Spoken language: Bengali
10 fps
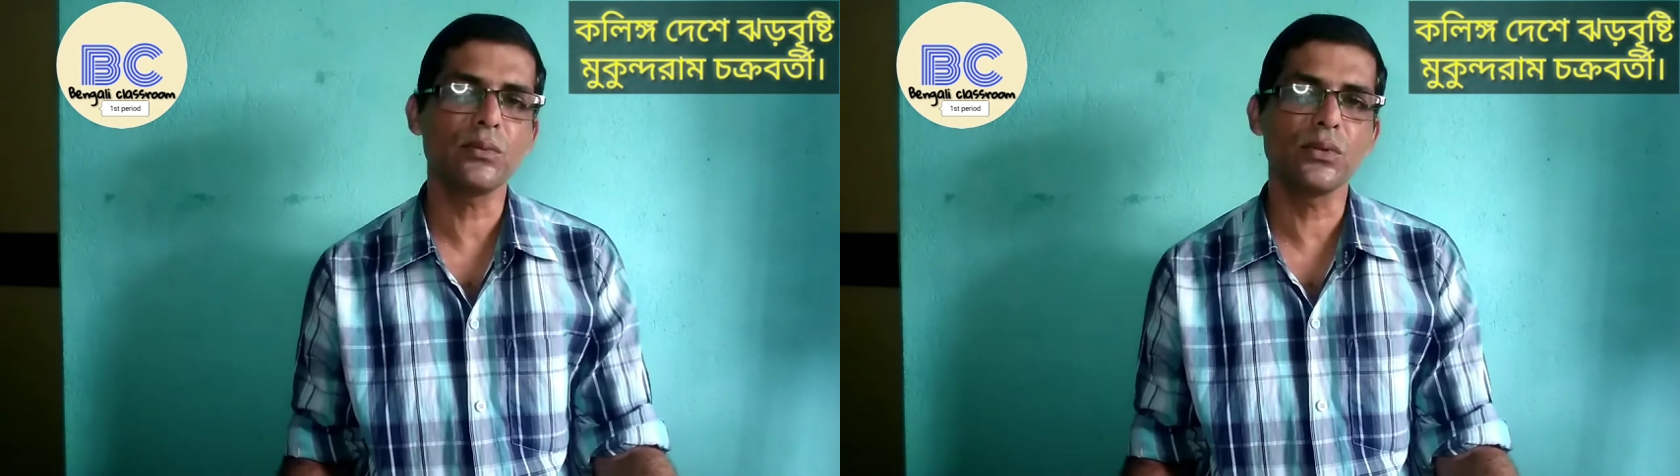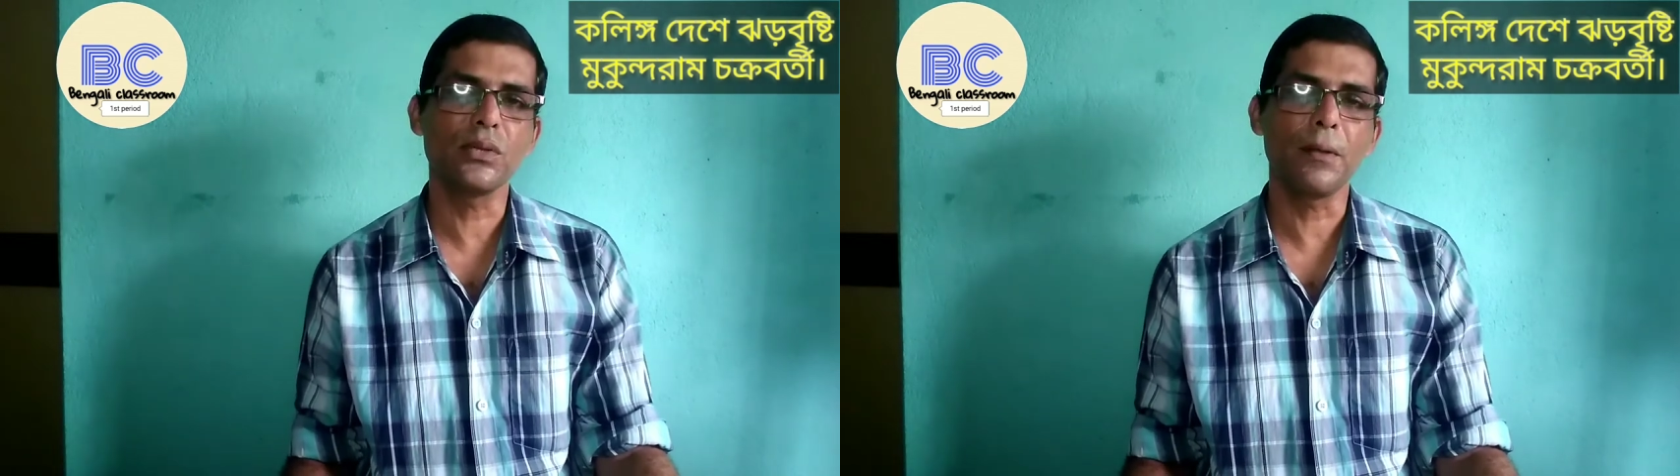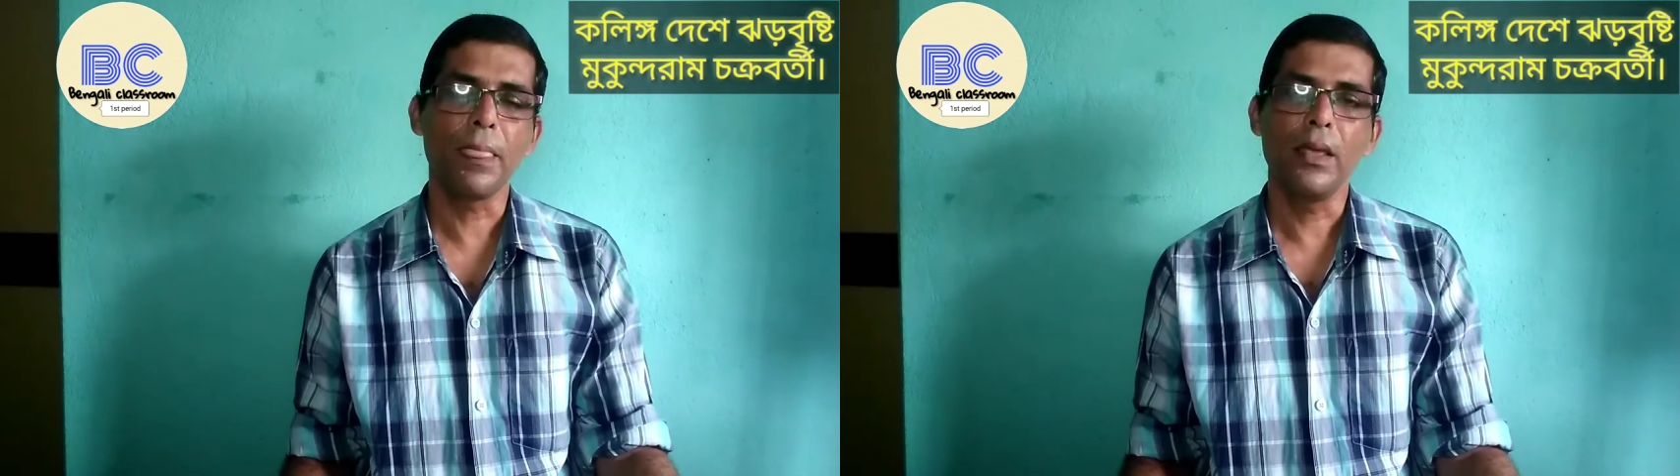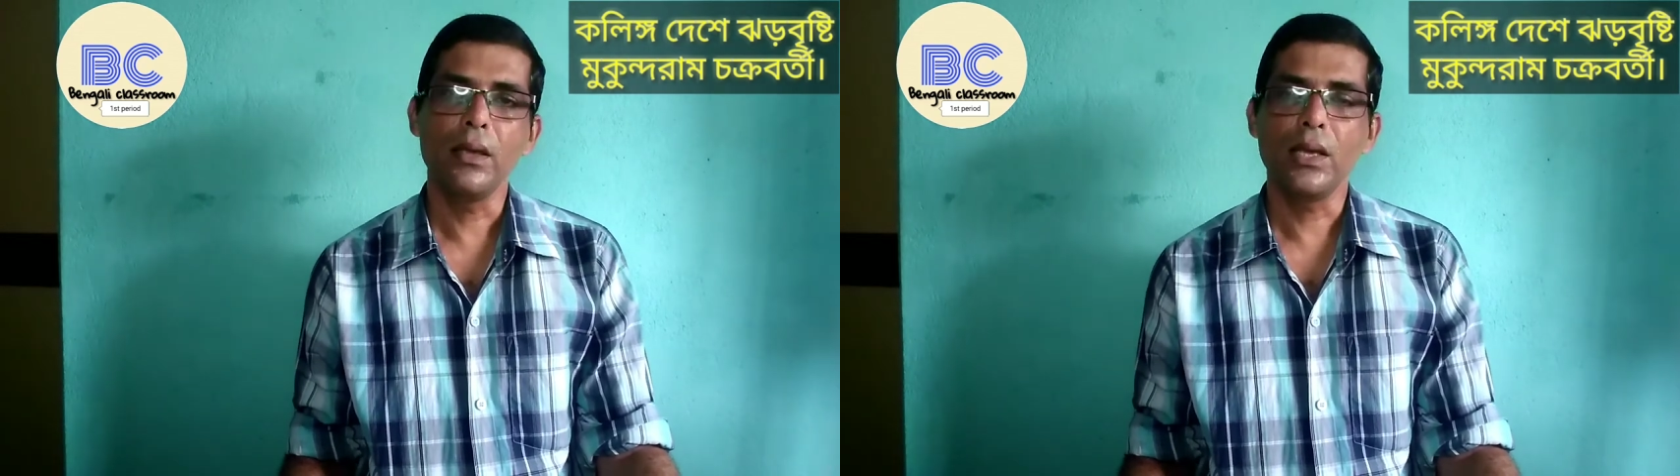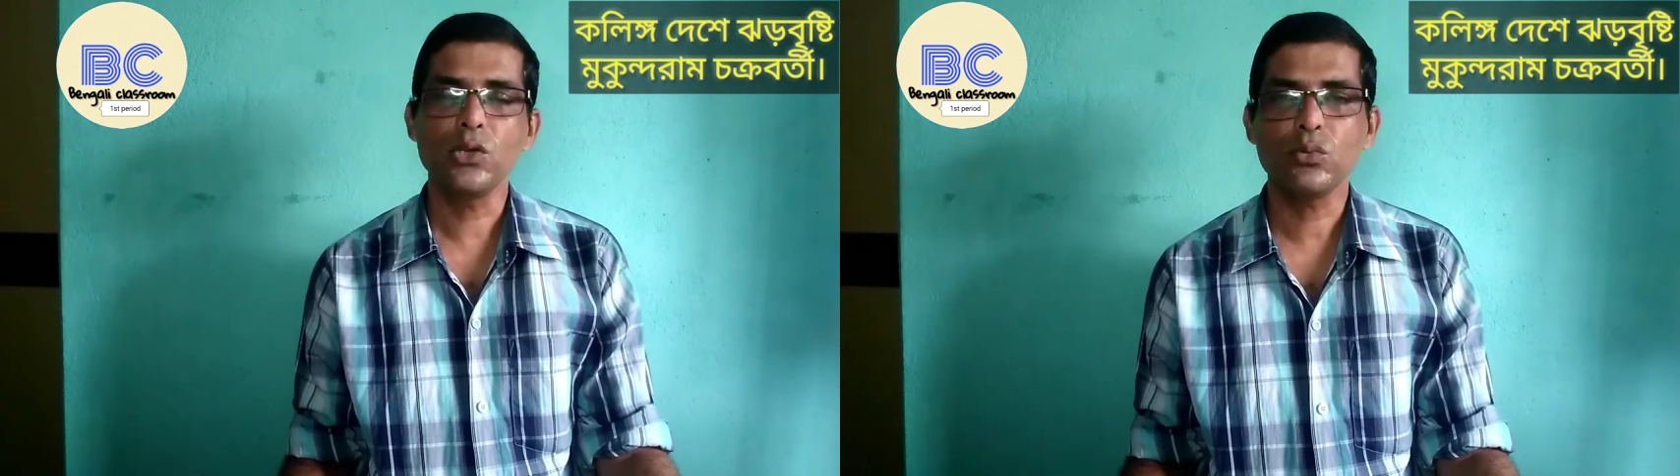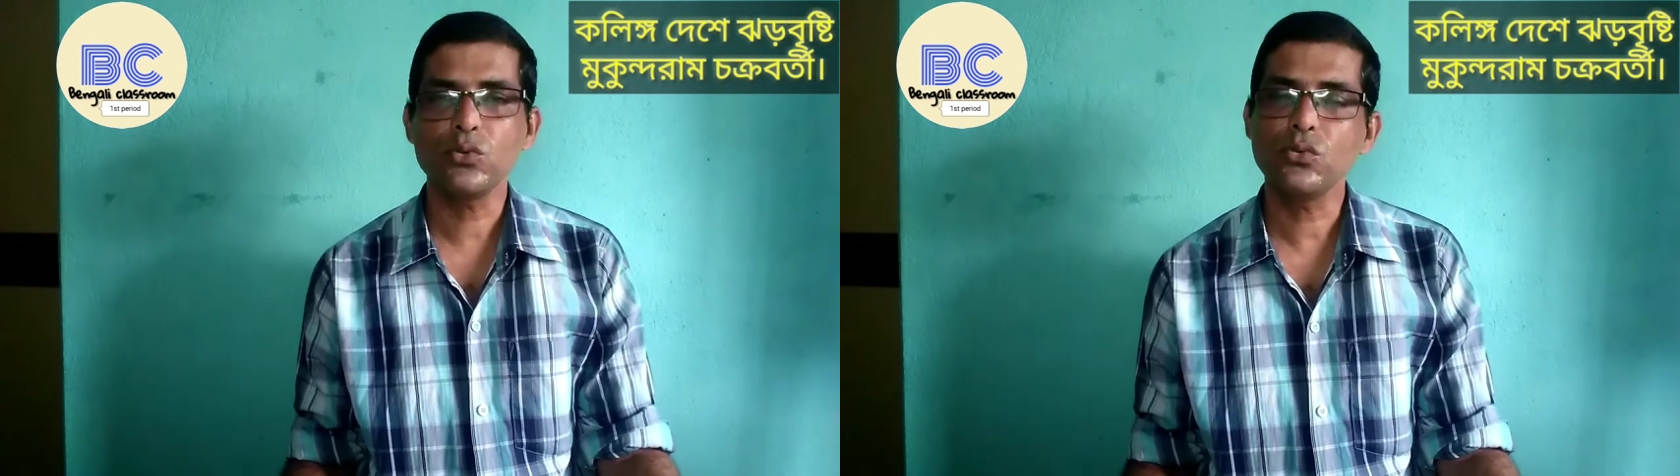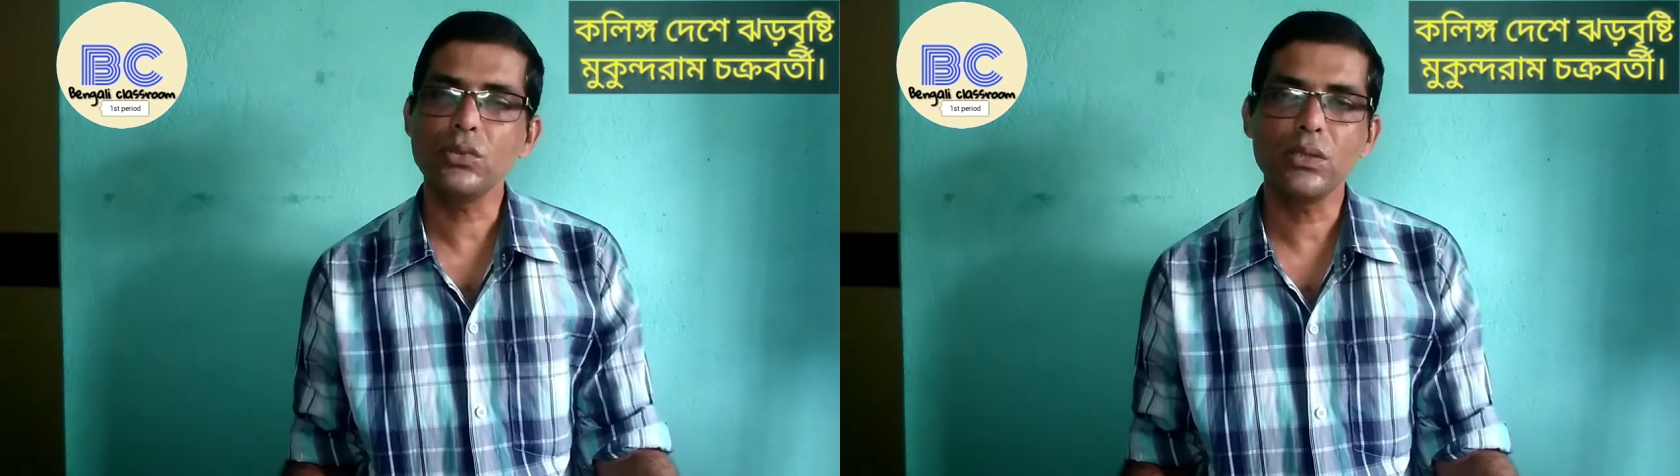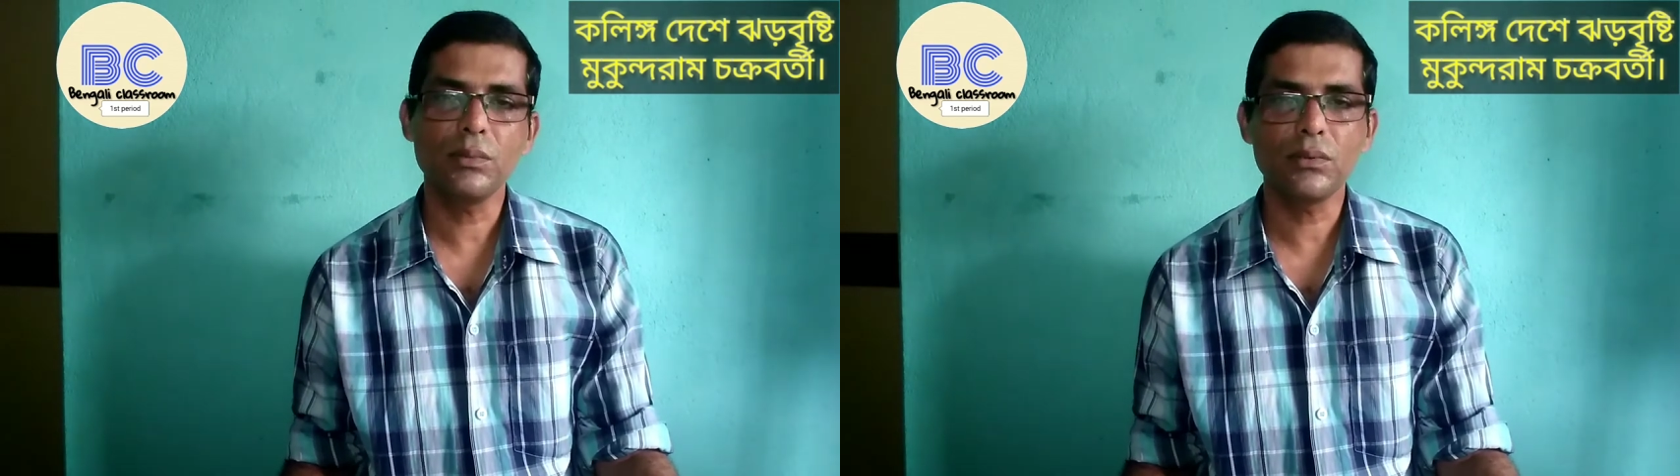মধ্যে এই সমস্তই দেবী